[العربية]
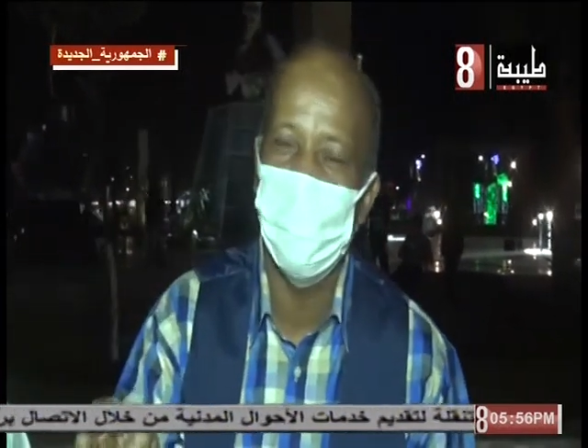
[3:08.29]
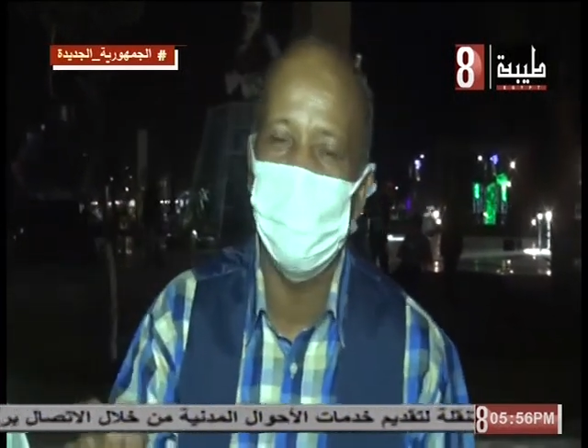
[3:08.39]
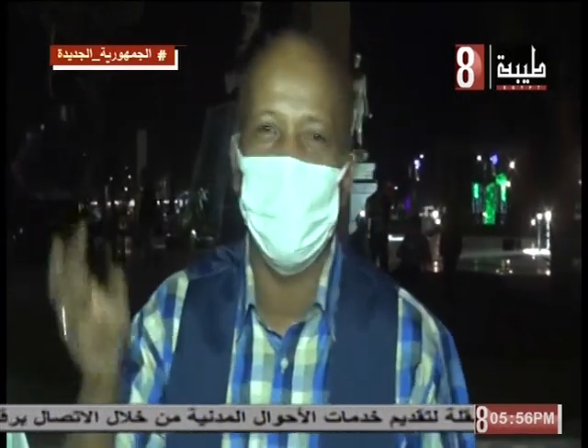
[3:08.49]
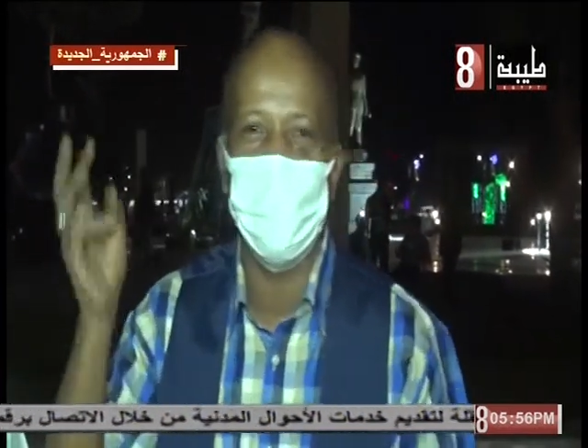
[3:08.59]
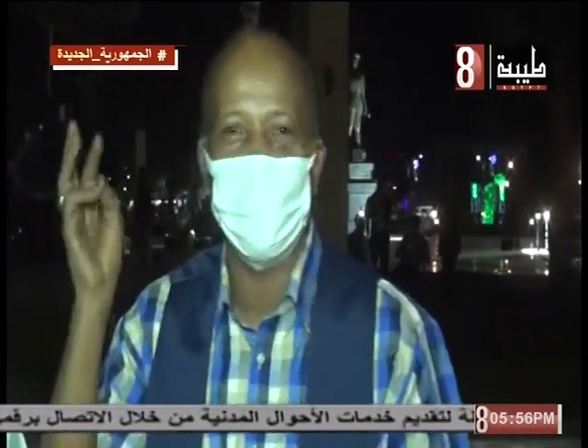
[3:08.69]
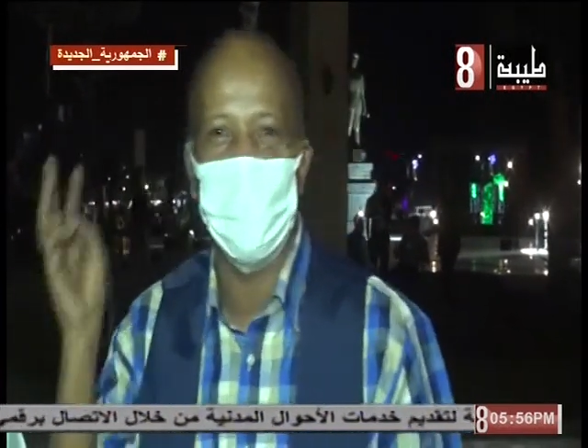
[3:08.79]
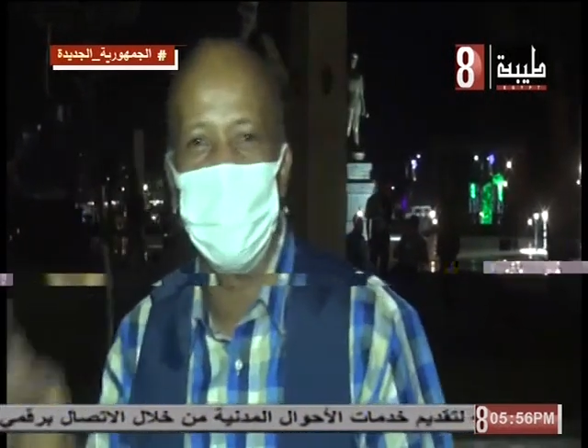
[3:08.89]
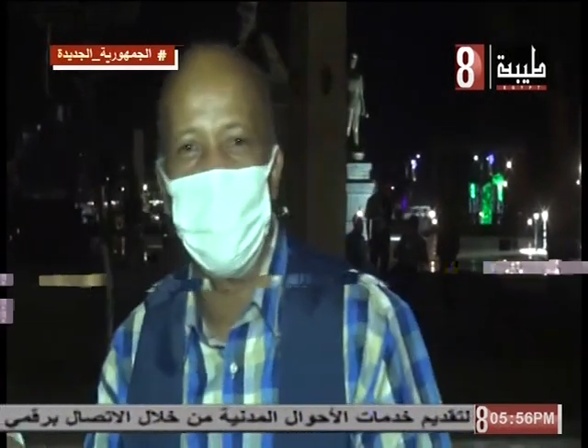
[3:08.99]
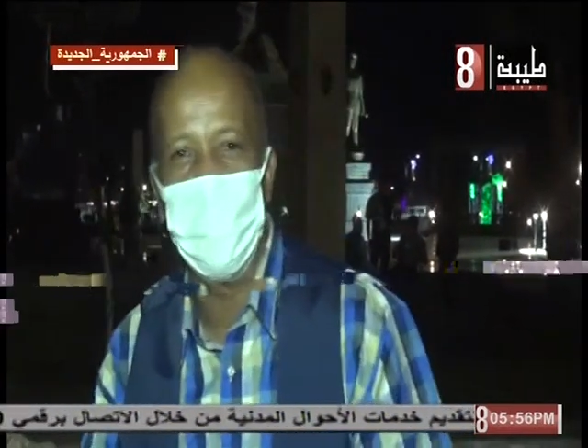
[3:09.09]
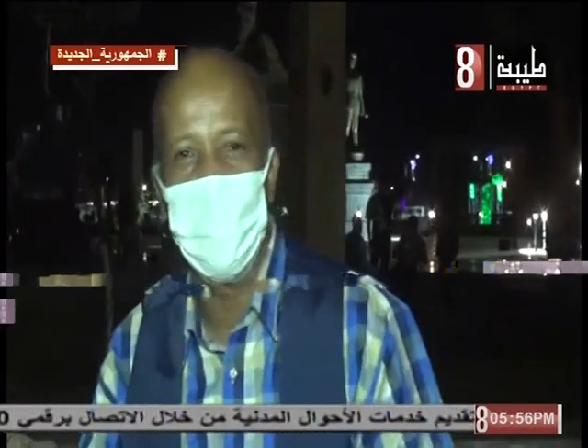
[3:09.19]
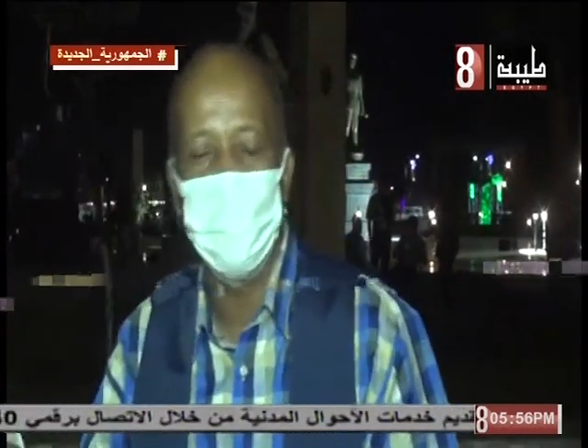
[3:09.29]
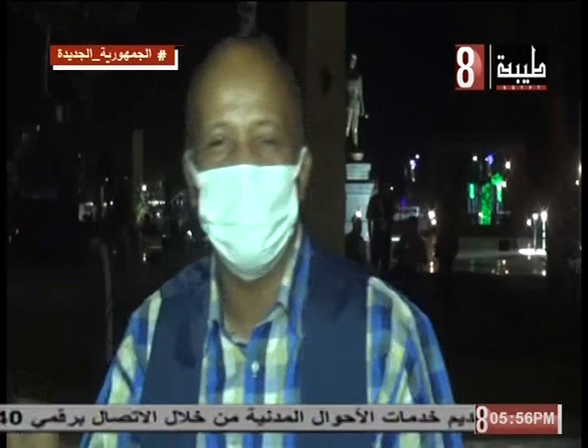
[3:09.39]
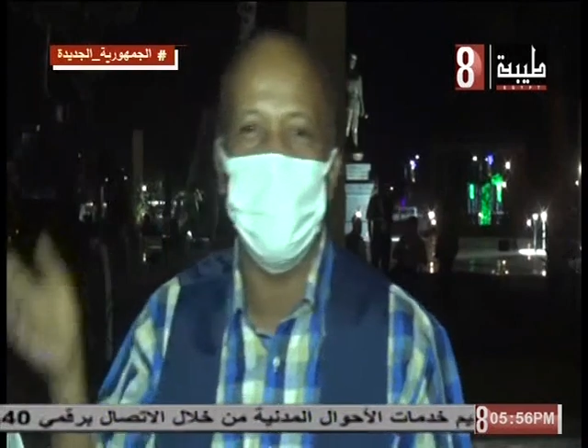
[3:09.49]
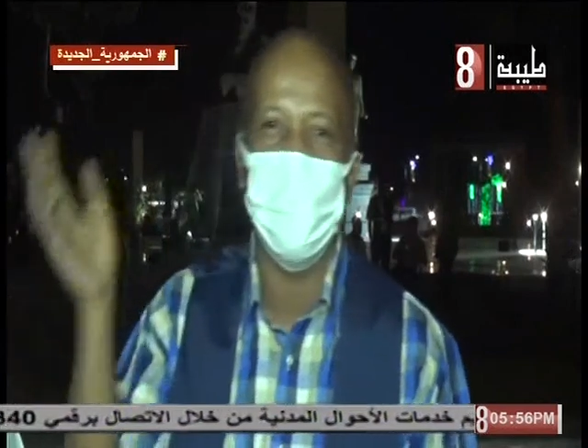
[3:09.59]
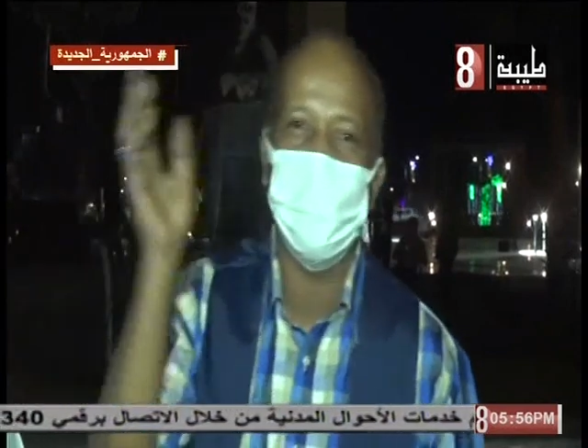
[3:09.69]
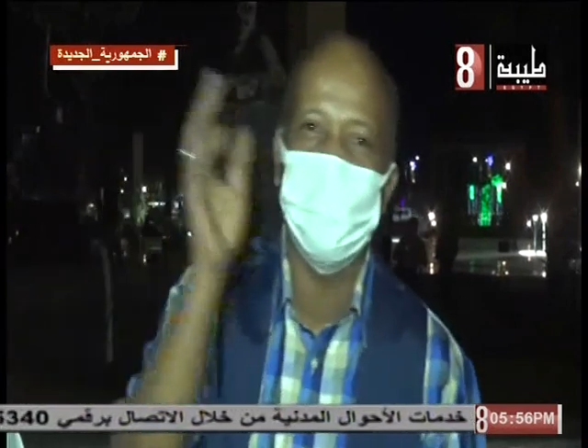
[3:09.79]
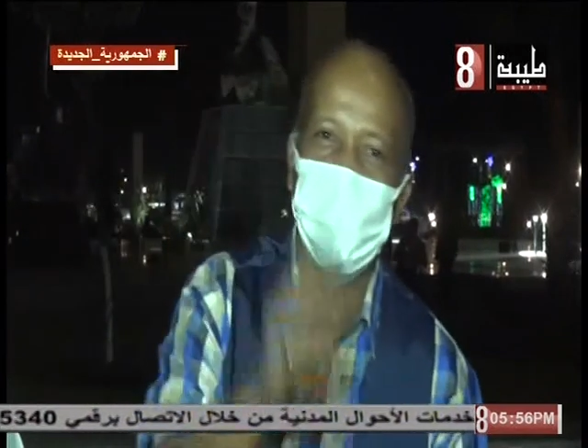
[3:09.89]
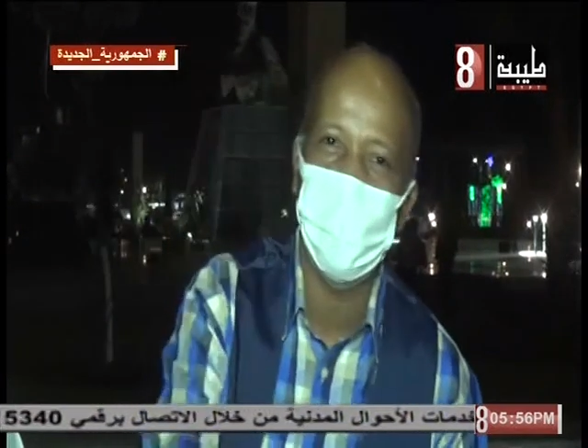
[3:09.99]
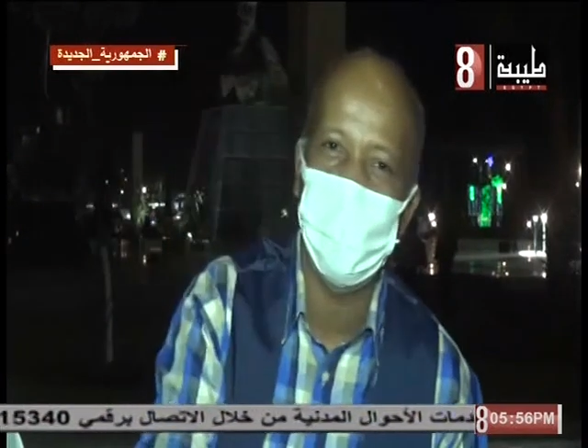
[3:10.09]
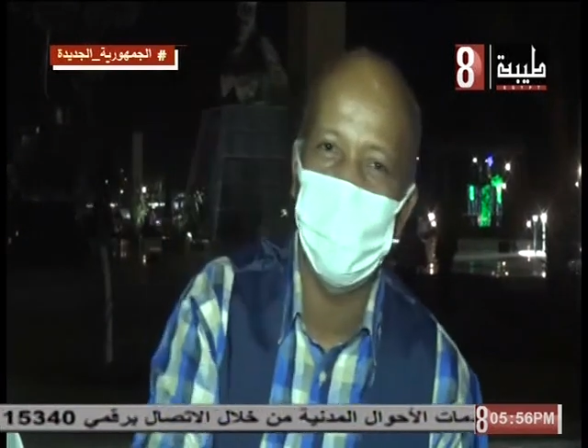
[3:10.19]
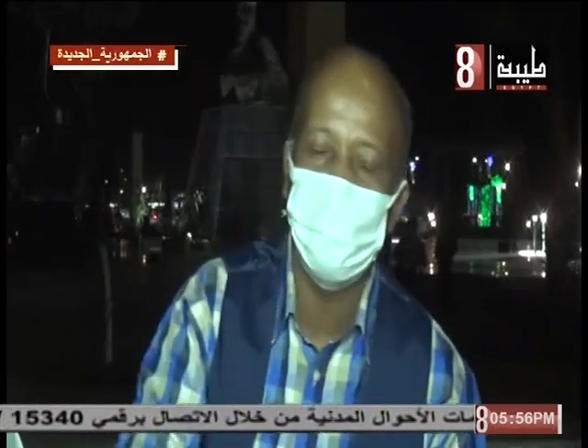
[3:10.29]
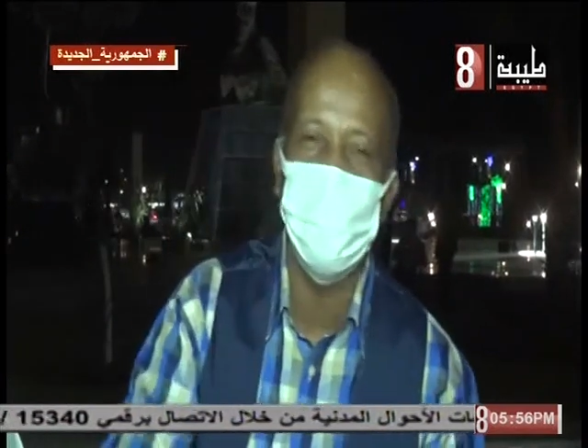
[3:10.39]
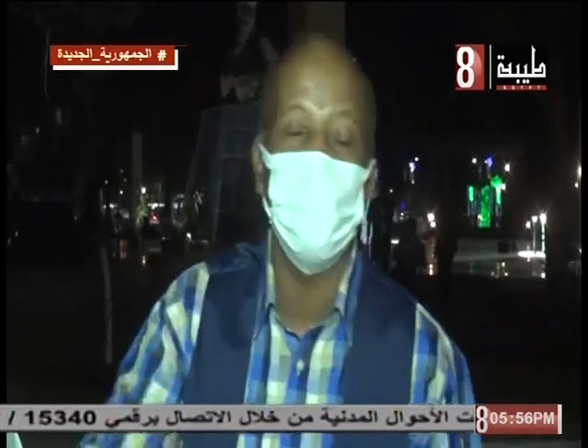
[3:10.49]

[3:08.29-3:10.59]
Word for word: في الرمي في الجري في